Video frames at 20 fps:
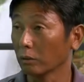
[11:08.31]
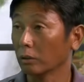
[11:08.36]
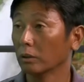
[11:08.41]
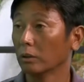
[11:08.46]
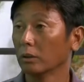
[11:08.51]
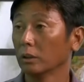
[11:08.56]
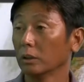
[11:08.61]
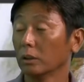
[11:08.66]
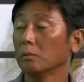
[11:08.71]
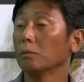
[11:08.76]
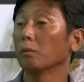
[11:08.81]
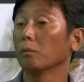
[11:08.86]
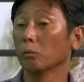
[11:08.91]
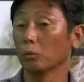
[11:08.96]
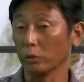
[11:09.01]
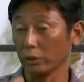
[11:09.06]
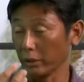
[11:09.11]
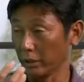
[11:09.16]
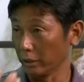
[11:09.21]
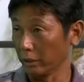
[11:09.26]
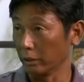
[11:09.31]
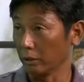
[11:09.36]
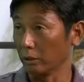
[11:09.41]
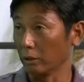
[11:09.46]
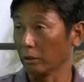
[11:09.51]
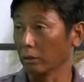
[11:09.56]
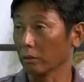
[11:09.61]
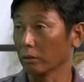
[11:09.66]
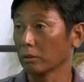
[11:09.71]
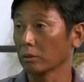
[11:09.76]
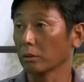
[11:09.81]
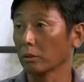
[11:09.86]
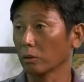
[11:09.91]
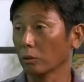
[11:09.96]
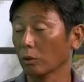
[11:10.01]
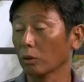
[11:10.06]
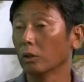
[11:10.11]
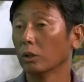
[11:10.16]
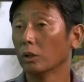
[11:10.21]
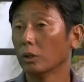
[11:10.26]
うん、今も僕平気で言えるんですけど、
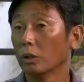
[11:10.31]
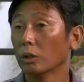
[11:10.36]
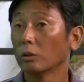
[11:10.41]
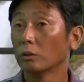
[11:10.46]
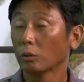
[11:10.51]
うん、